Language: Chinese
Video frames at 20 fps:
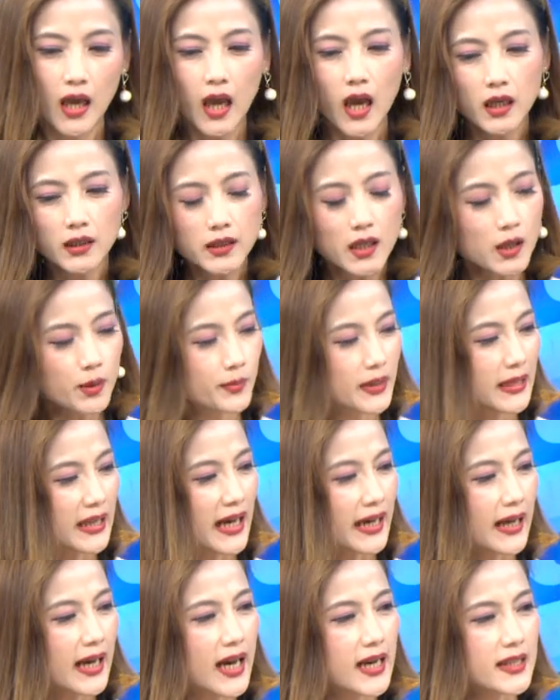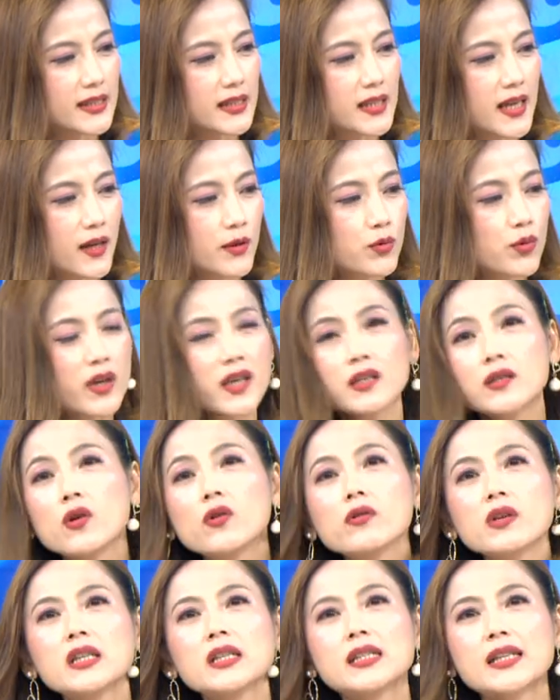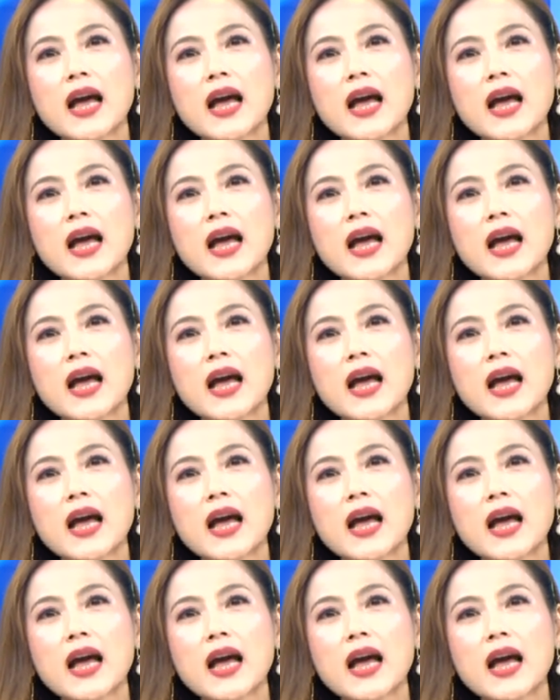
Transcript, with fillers: 好，那我们来看一下，追踪一